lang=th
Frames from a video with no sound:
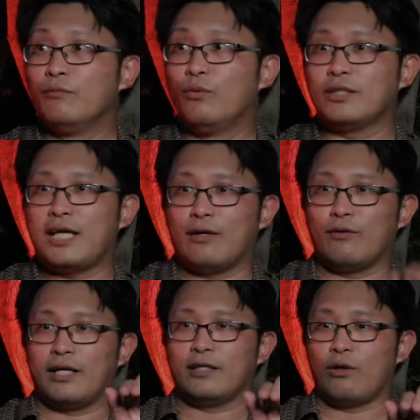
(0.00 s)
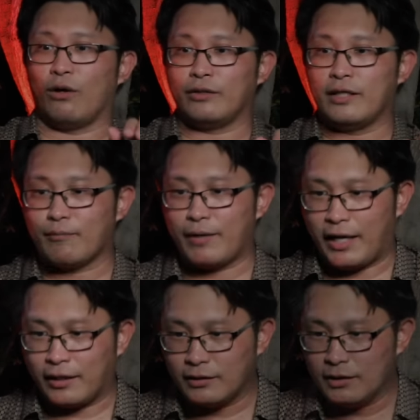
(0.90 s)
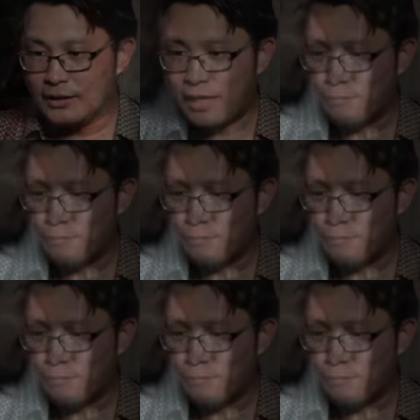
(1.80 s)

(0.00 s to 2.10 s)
ผู้ชายคนนั้นเกาะที่กำแพงยื่นหน้า